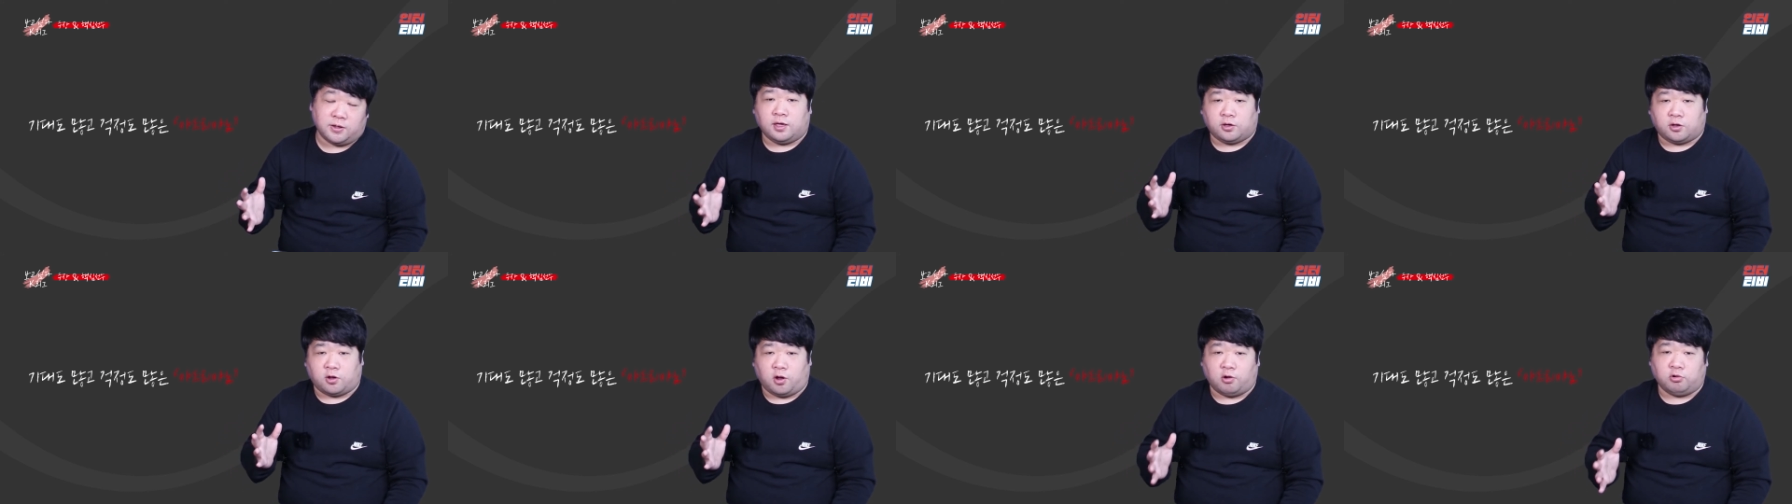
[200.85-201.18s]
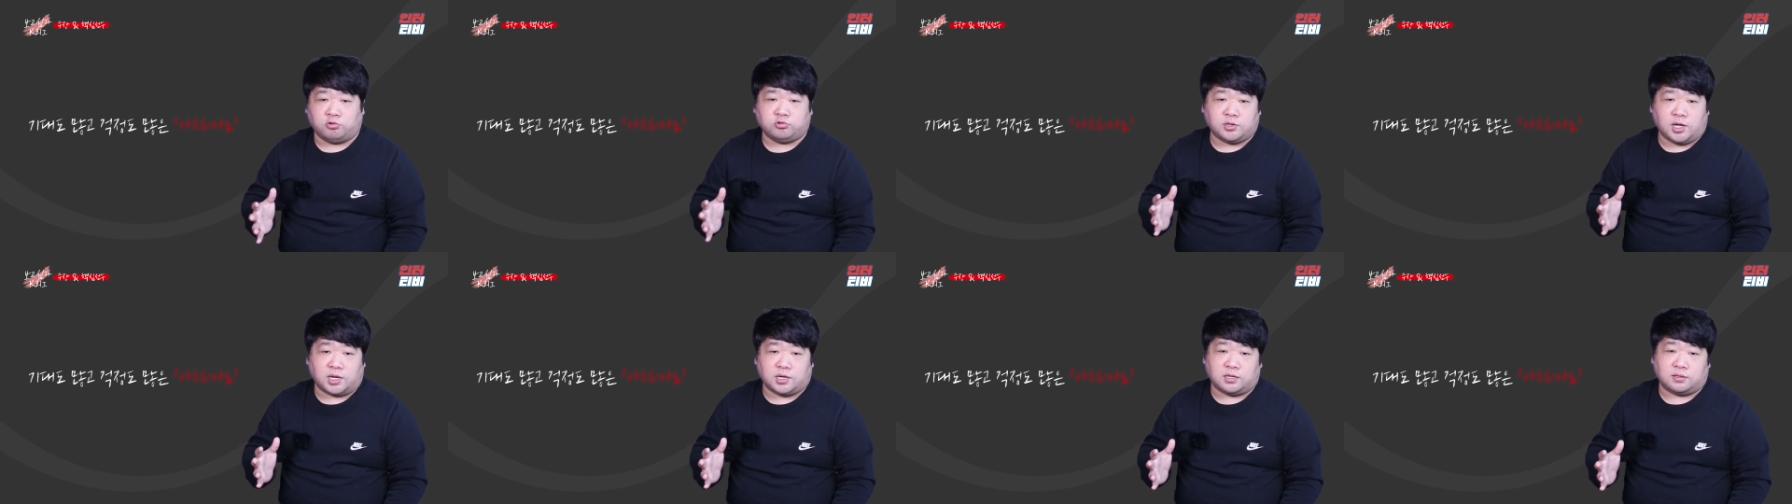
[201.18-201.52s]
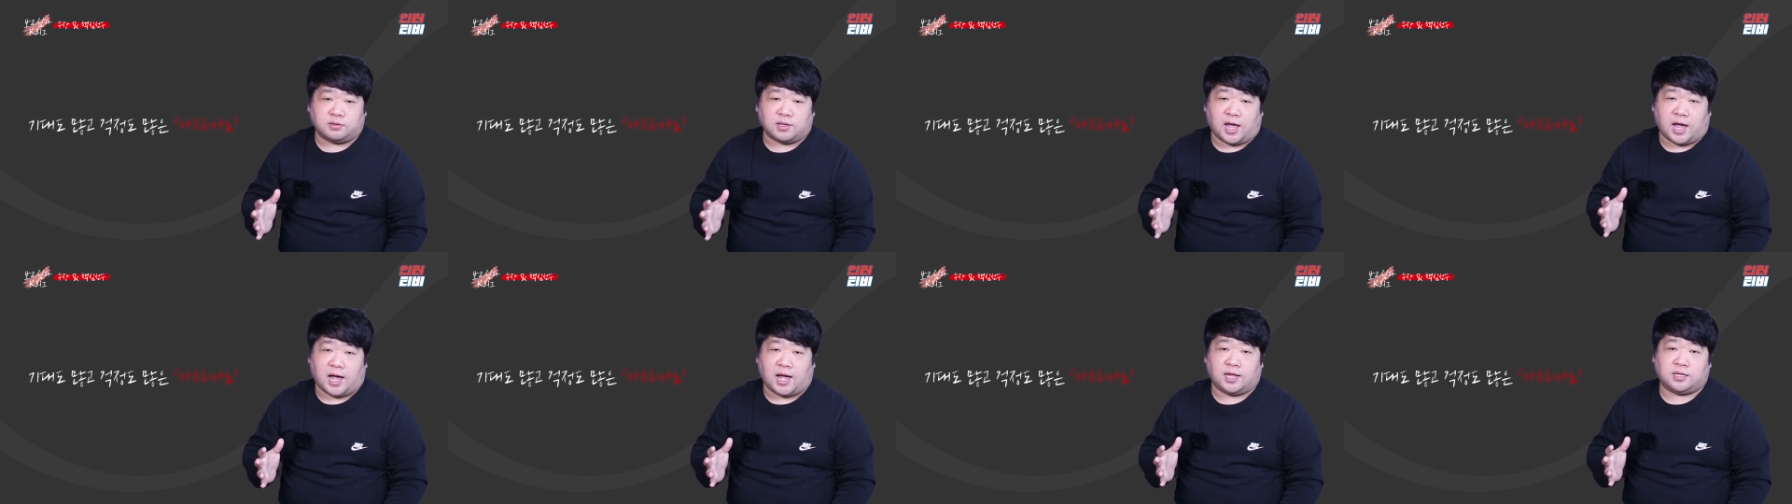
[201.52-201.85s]
결국에는
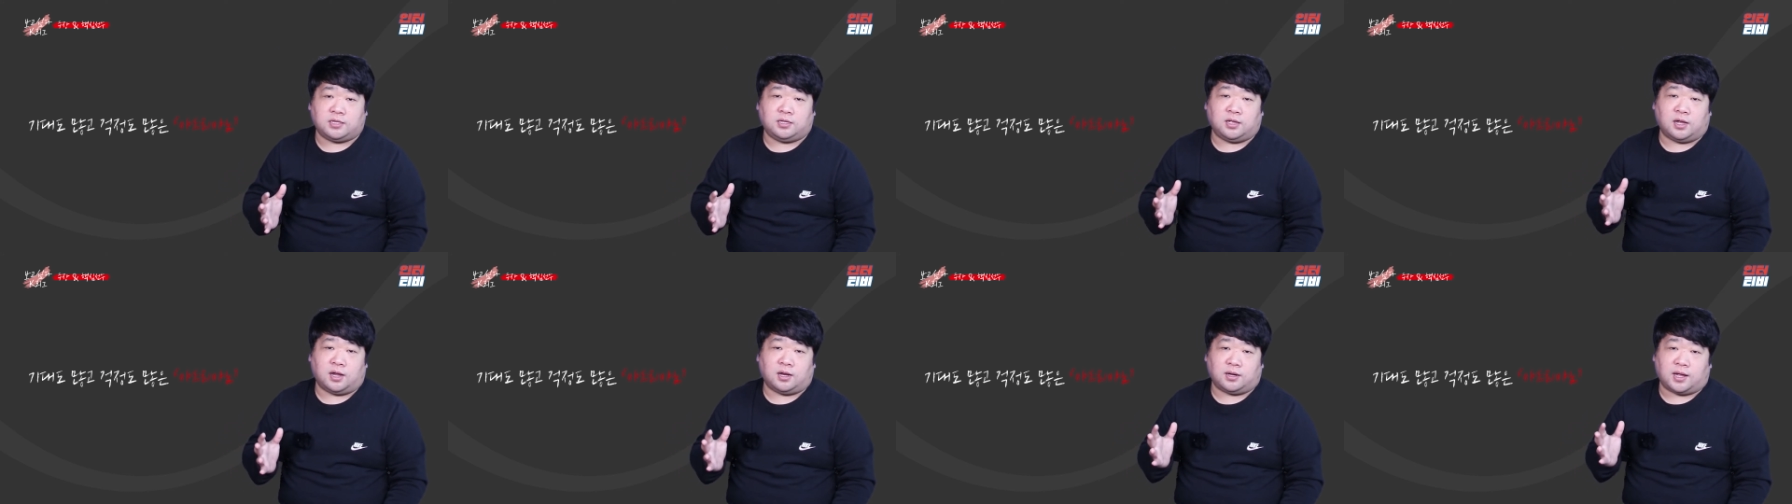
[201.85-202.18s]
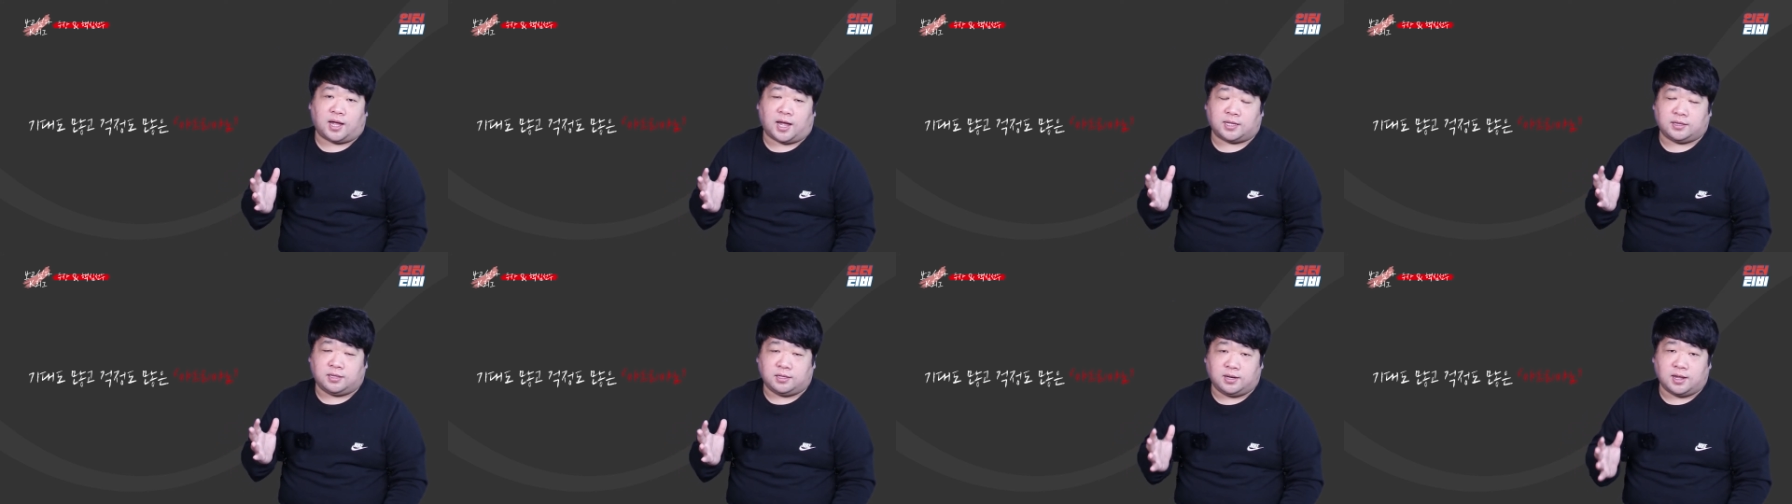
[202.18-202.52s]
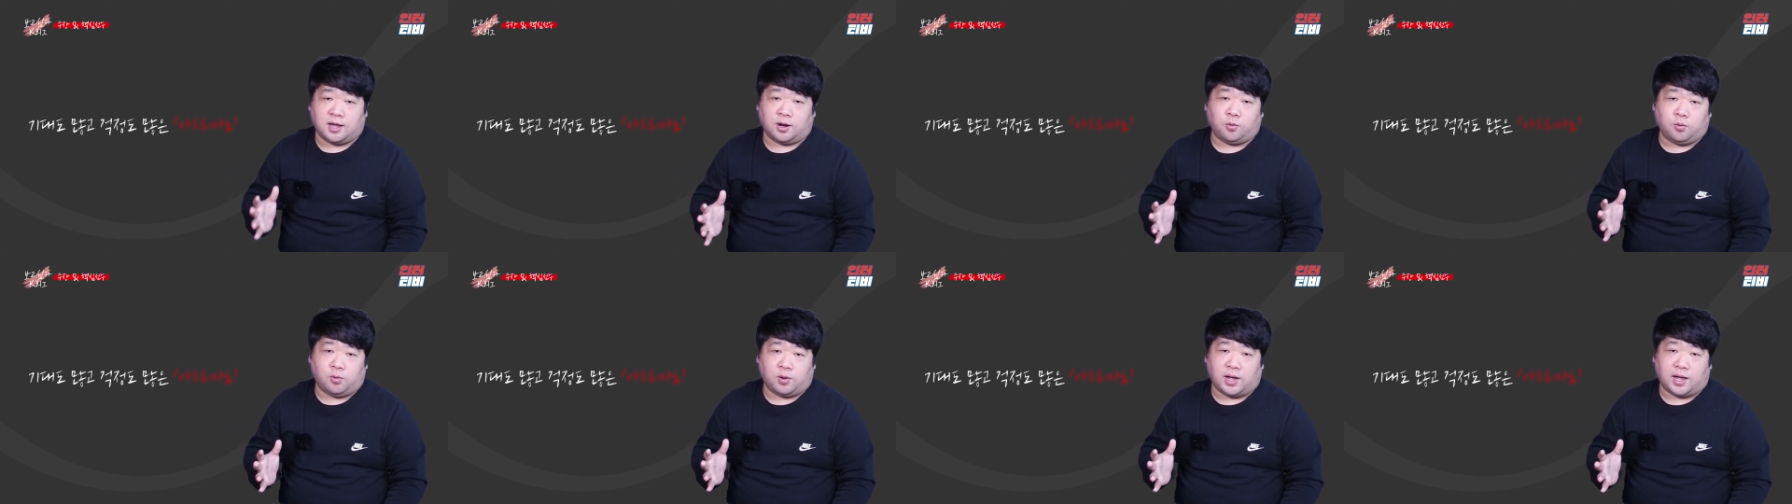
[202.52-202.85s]
아디알
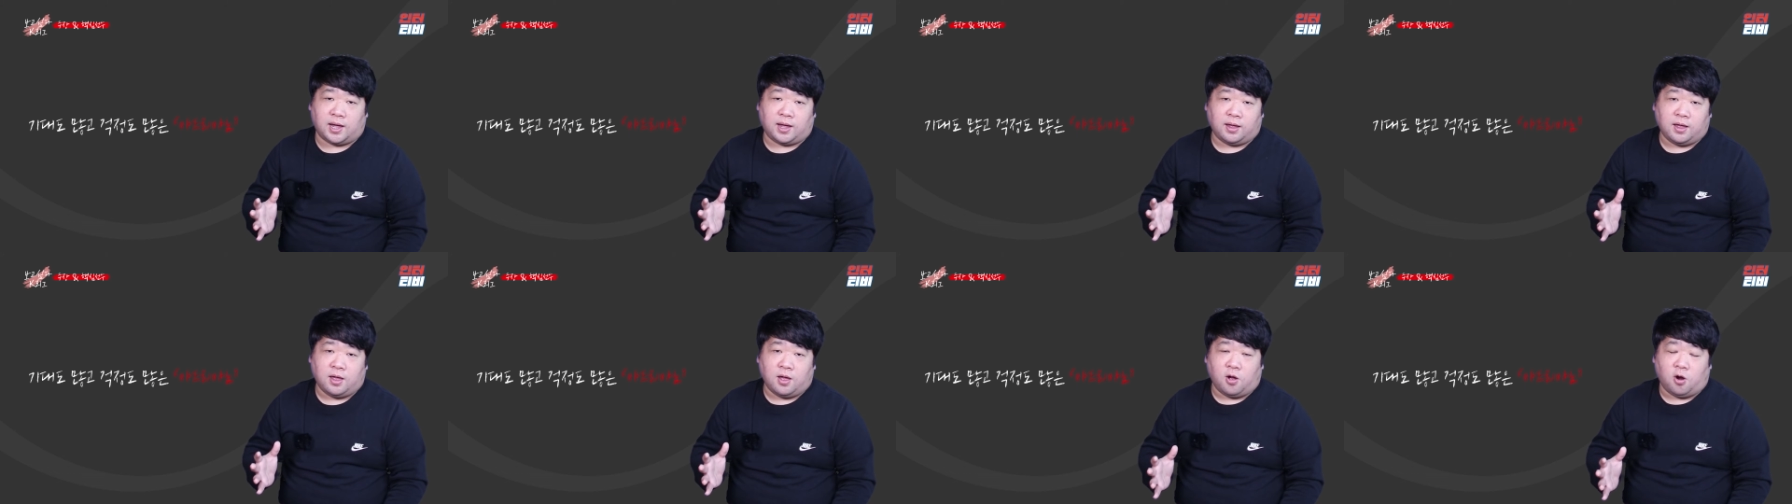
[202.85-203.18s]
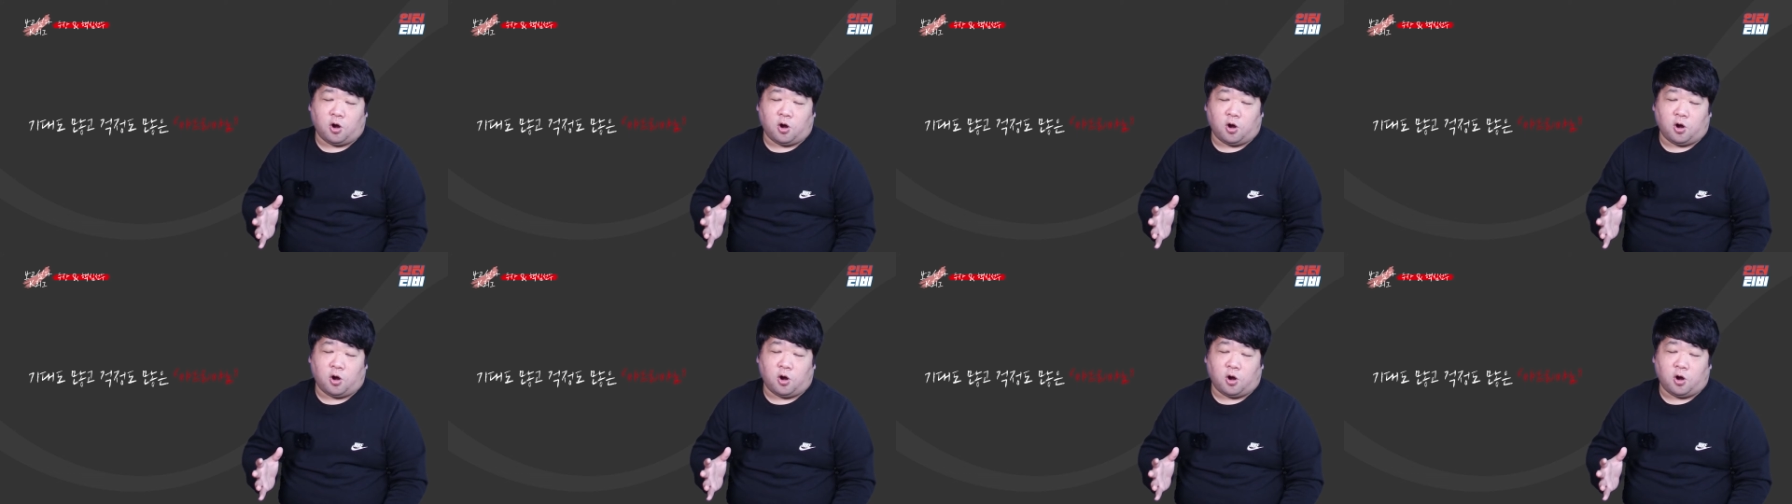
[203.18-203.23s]
아드리아노가